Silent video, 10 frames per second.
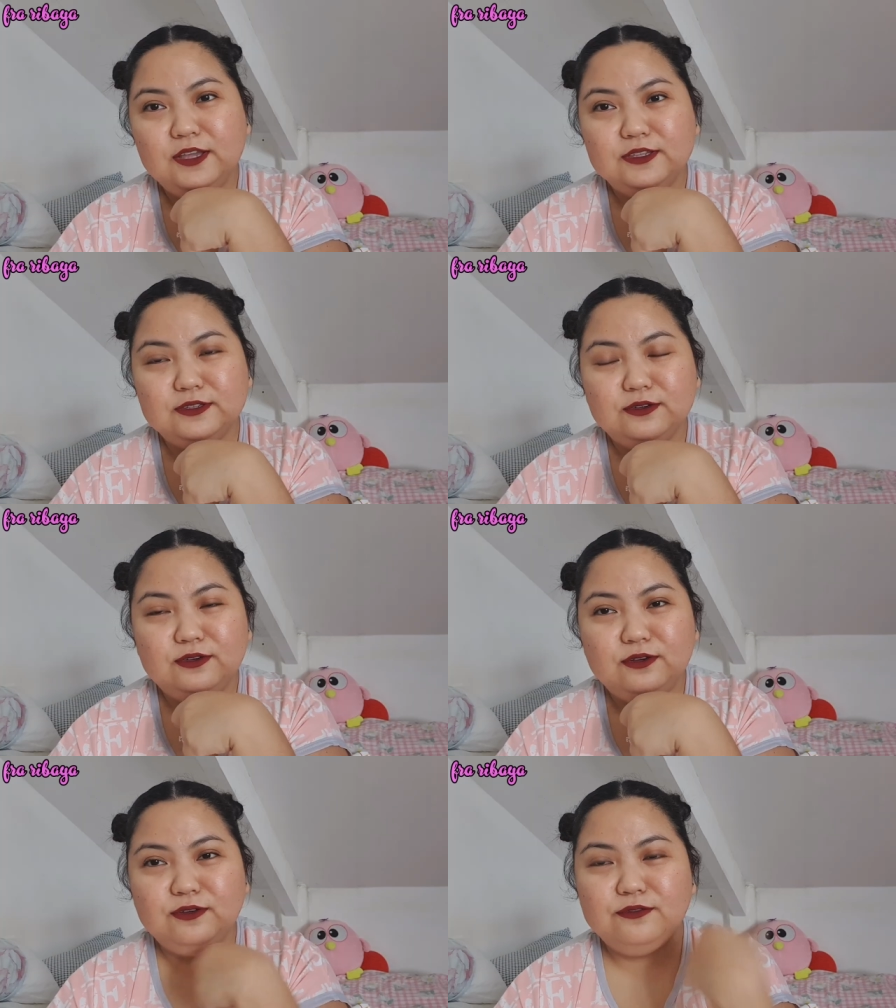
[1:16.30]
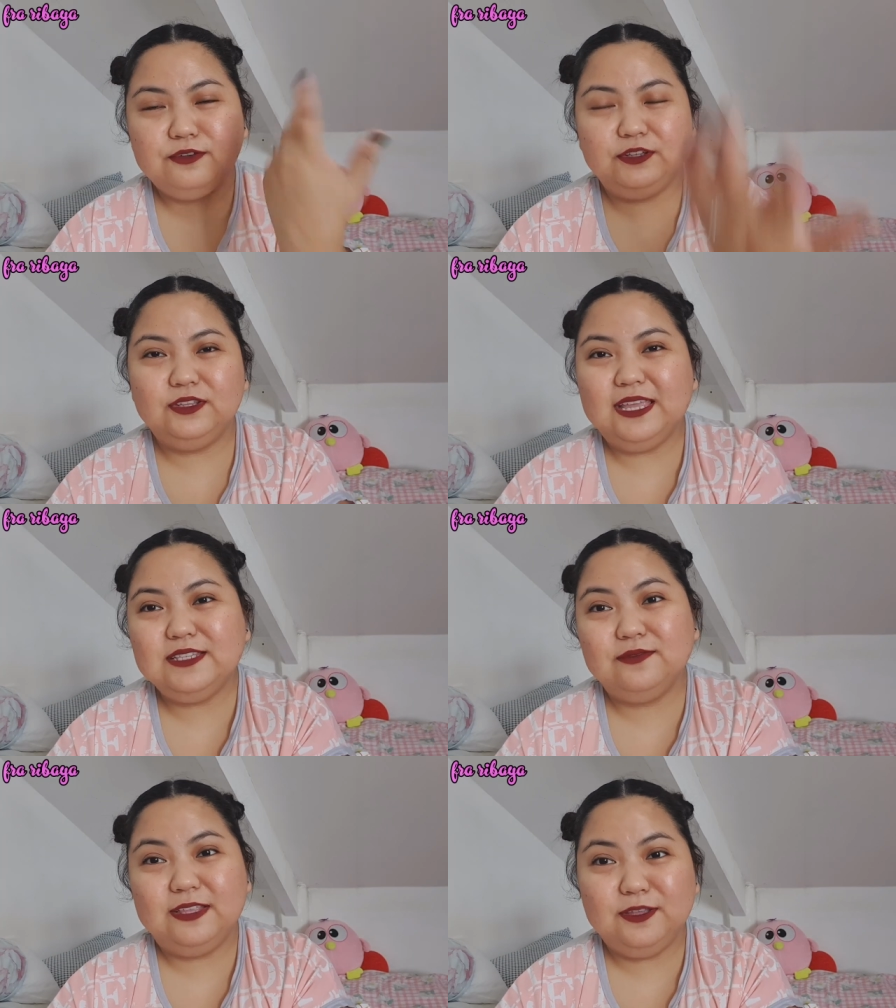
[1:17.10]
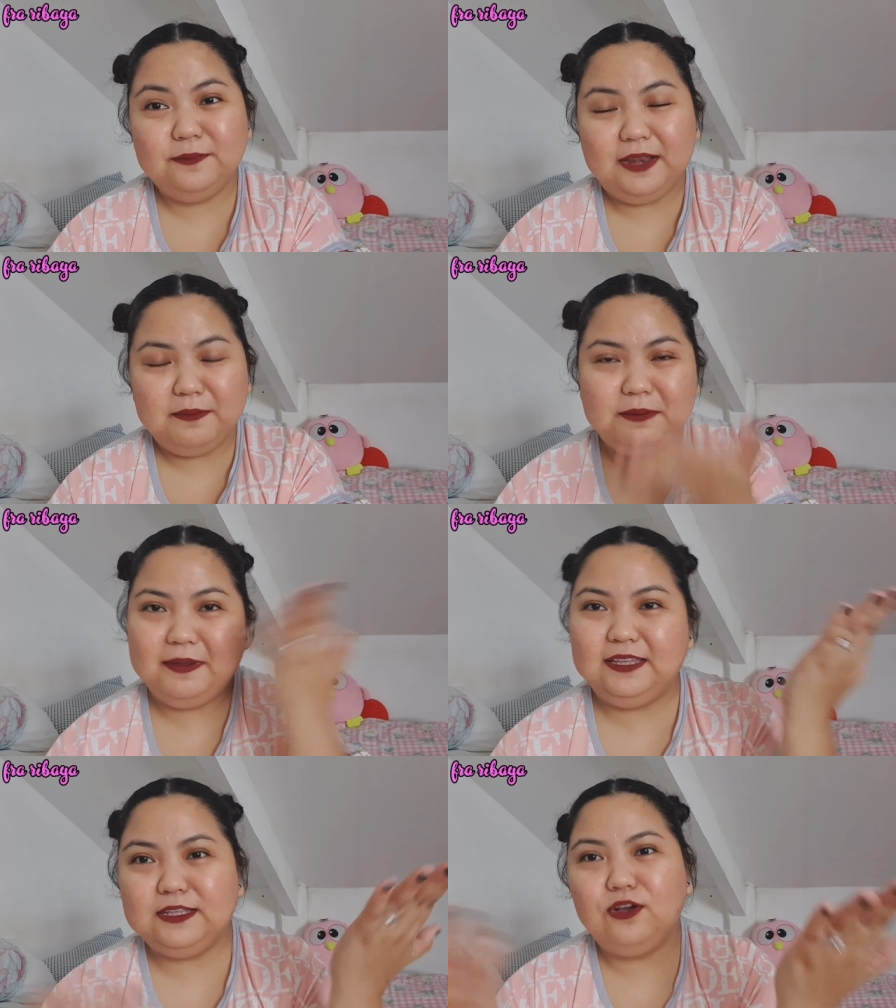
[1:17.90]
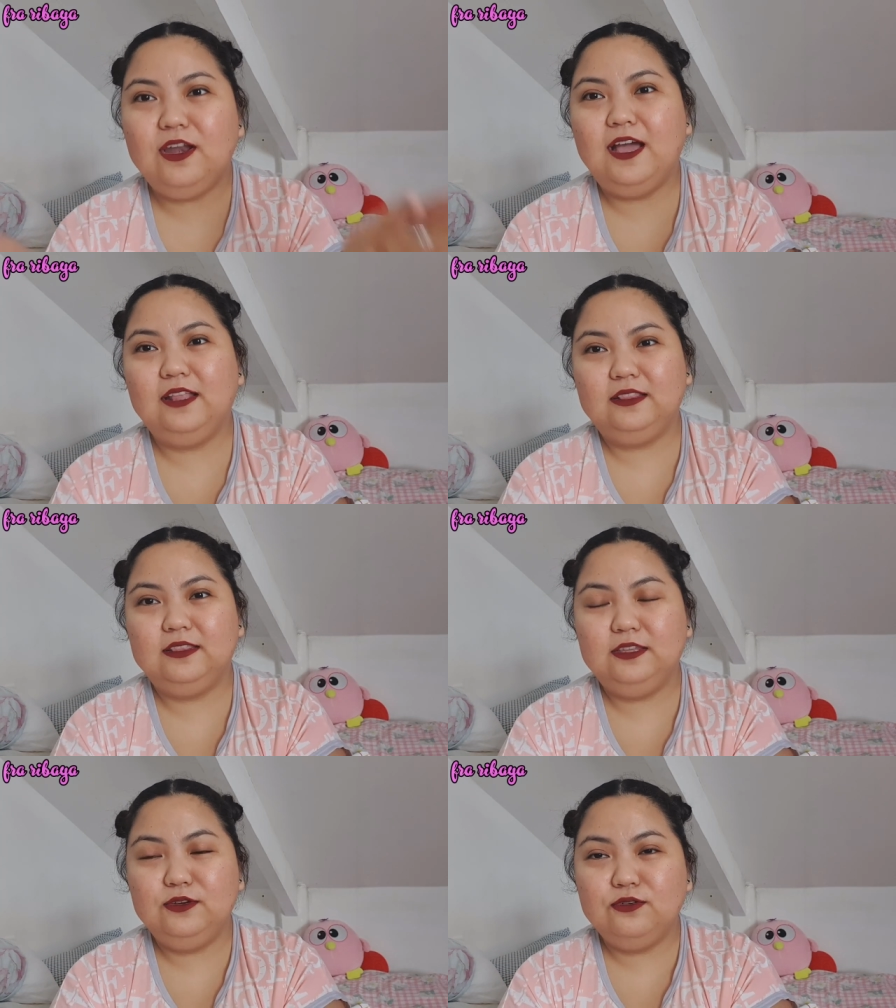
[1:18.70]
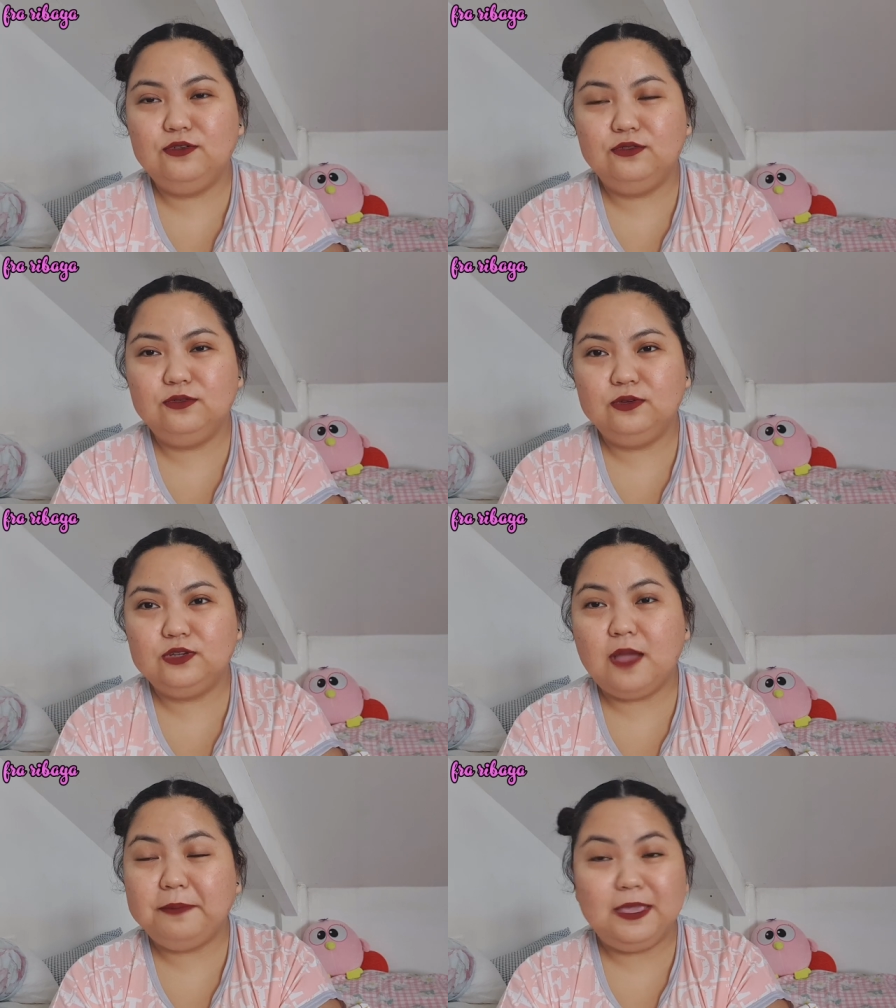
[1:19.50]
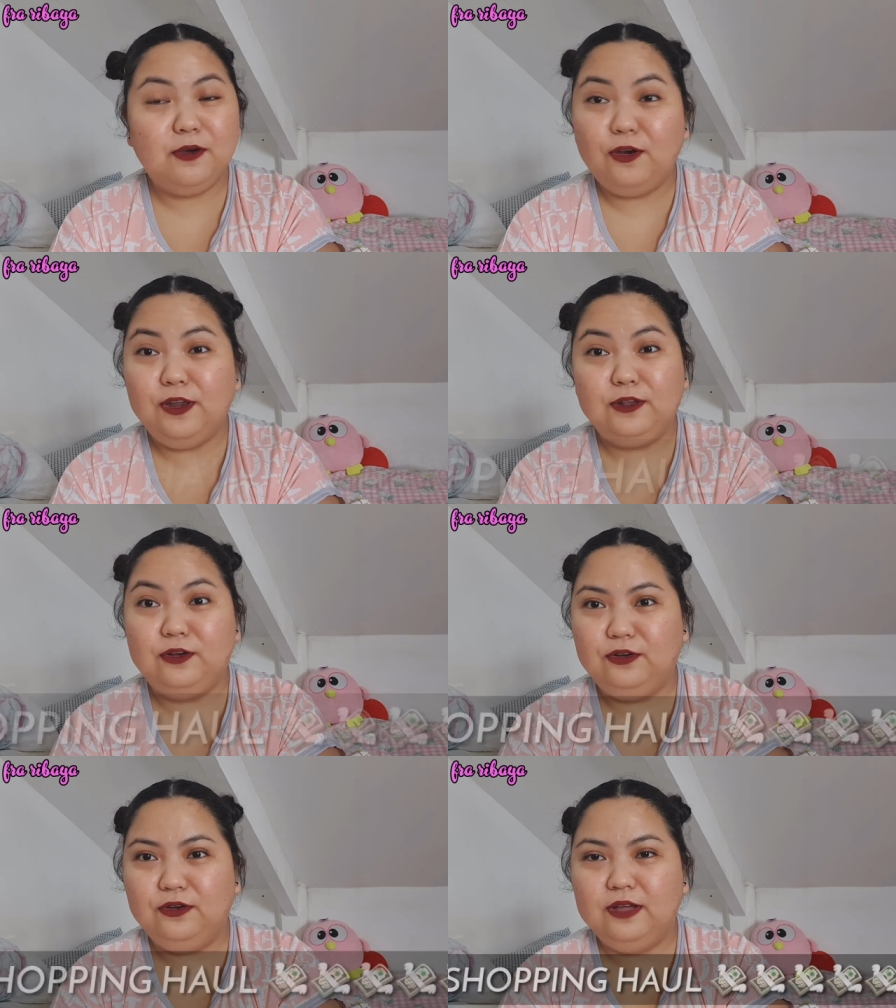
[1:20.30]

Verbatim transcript: So, for today's video pala, papakita ko lahat yung shopping haul ko.